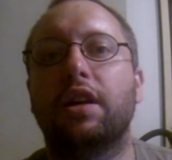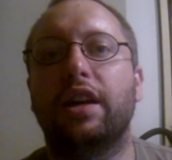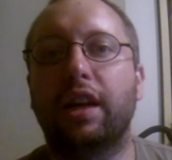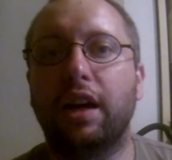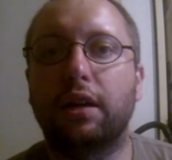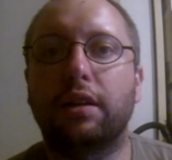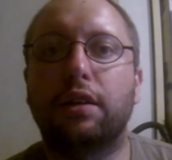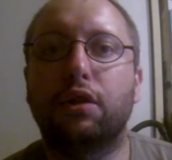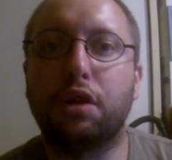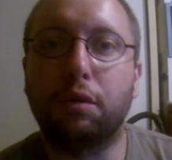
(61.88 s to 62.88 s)
Et là,
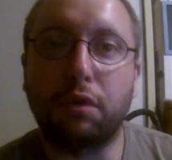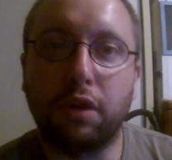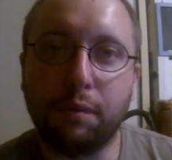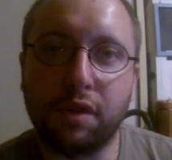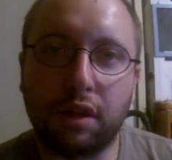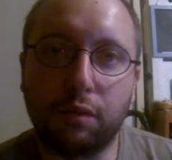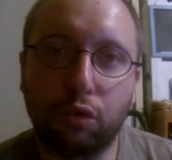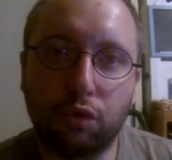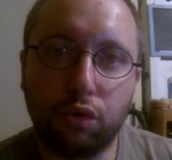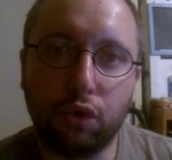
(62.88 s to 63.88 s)
le seul problème, c'est que
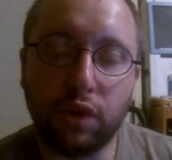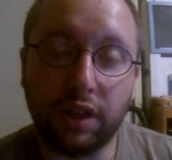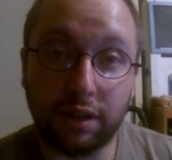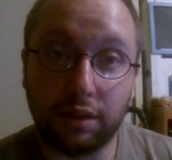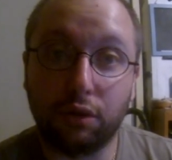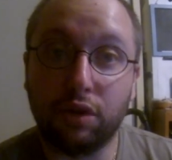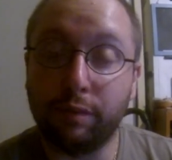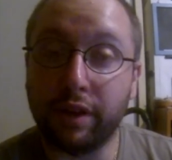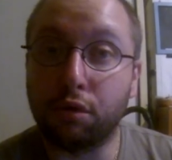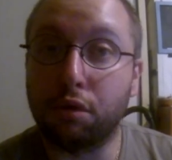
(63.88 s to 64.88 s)
mon tuyau de
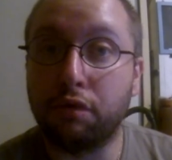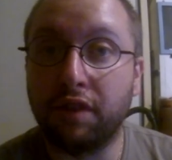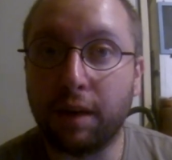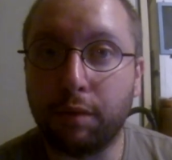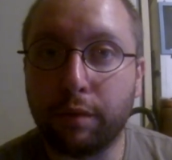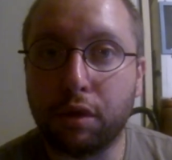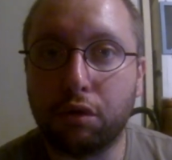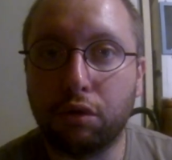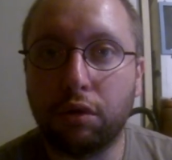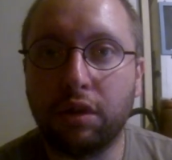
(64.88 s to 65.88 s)
10 mètres ne suffira pas parce
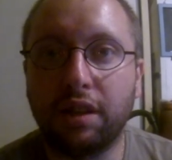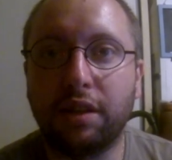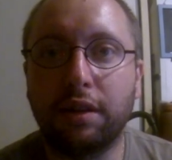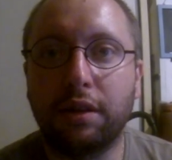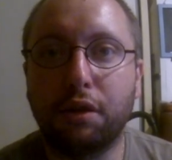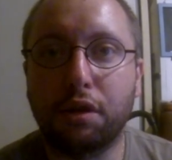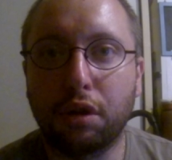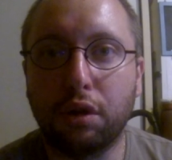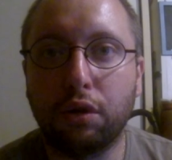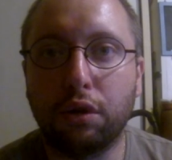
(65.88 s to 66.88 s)
que le
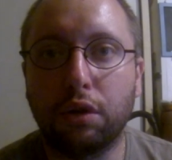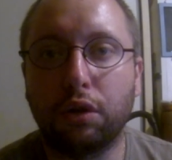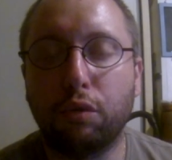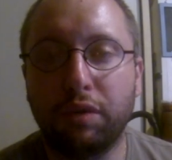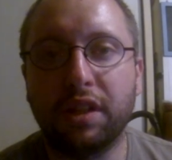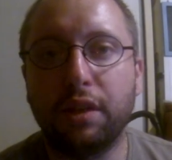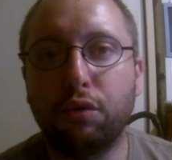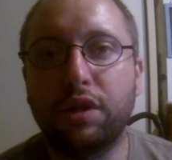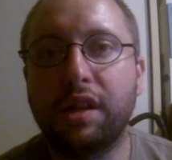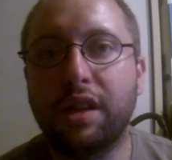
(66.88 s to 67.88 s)
seul euh, robinet
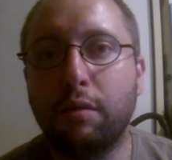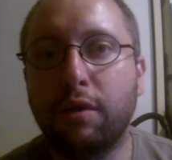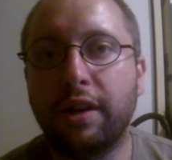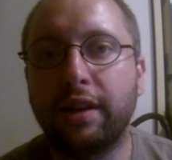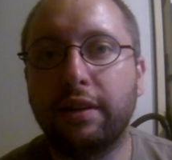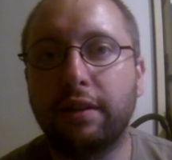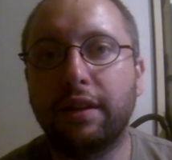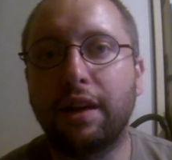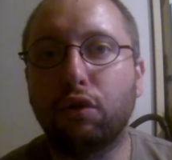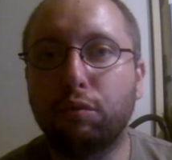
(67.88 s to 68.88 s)
utilisable est
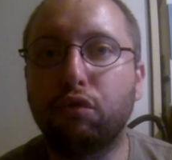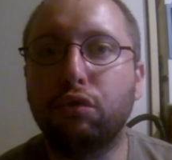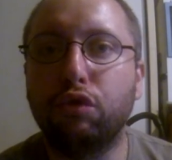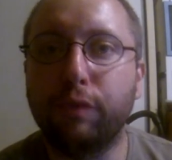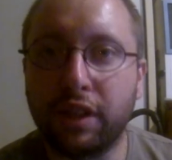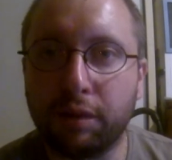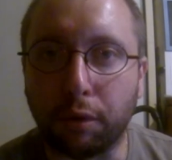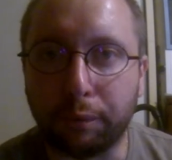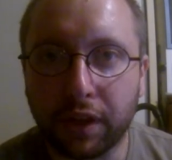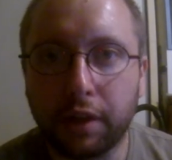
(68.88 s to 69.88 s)
à l'autre bout du
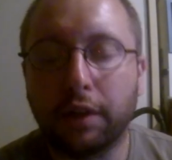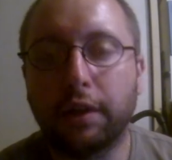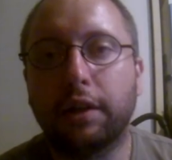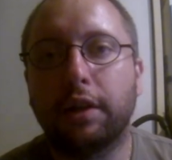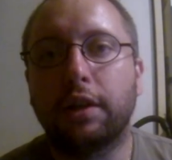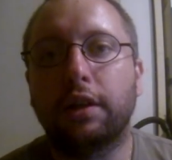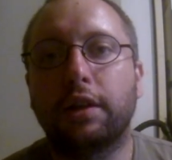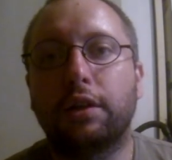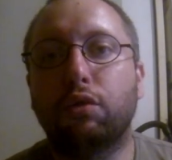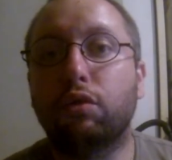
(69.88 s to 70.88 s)
bâtiment.
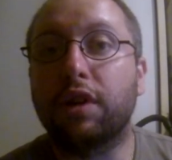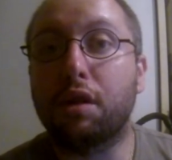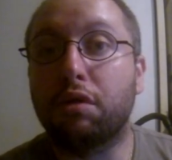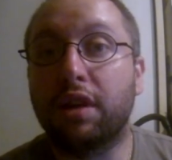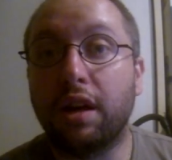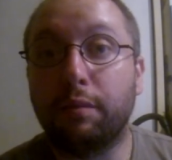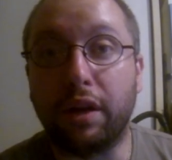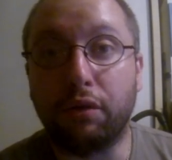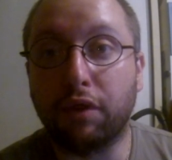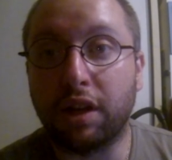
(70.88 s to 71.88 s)
Donc résultat,
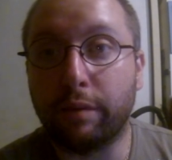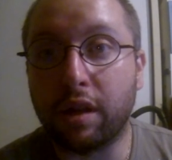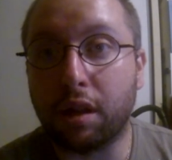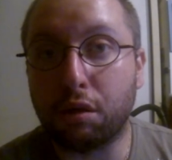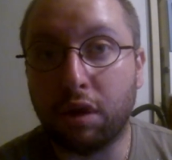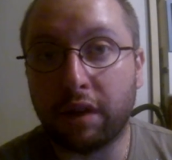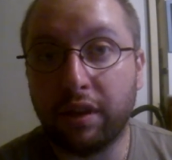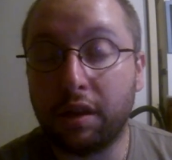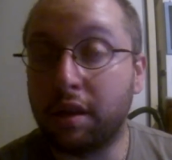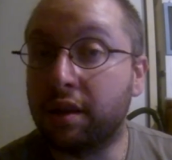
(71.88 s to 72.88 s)
bah, une fois que les bassins sont
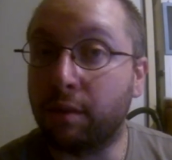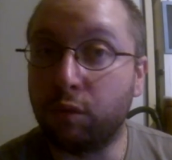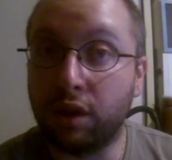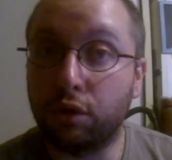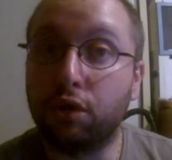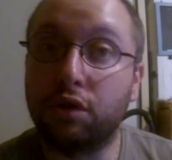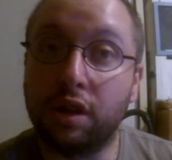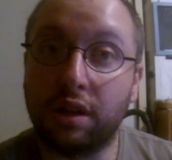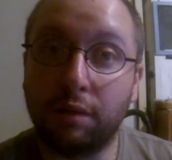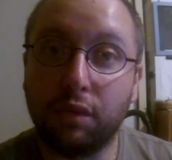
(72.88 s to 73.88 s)
arrivés, système D, on a
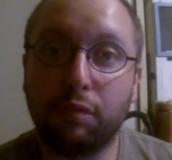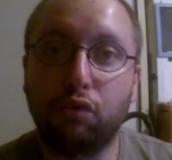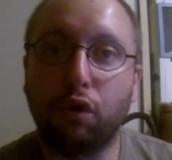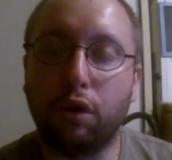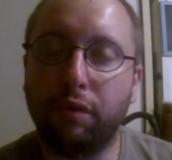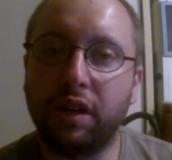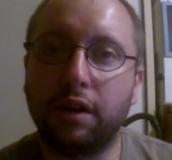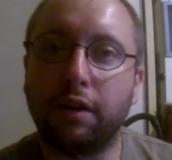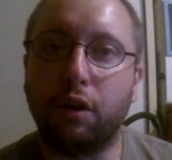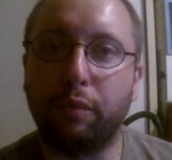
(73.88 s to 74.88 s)
utilisé les miens pour
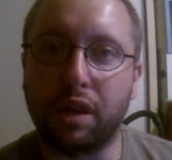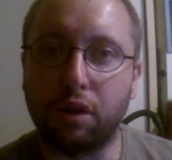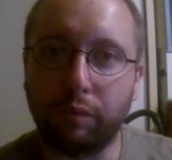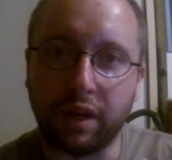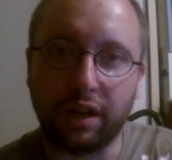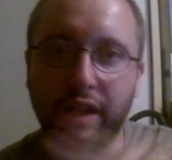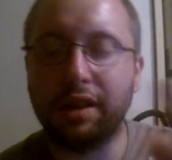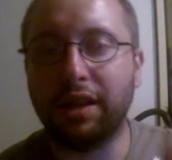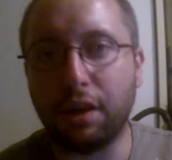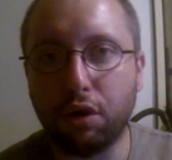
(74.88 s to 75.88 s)
remplir en passant par
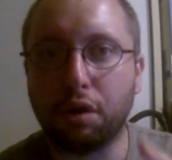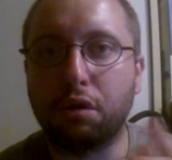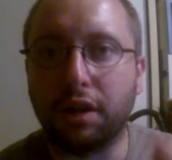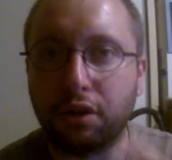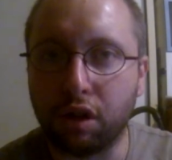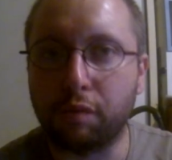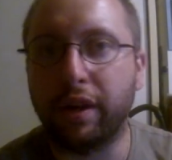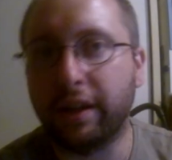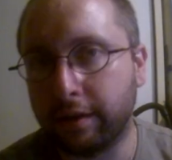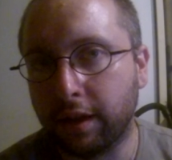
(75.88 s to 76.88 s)
l'extérieur sur un
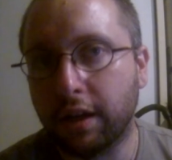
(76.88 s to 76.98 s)
transpalette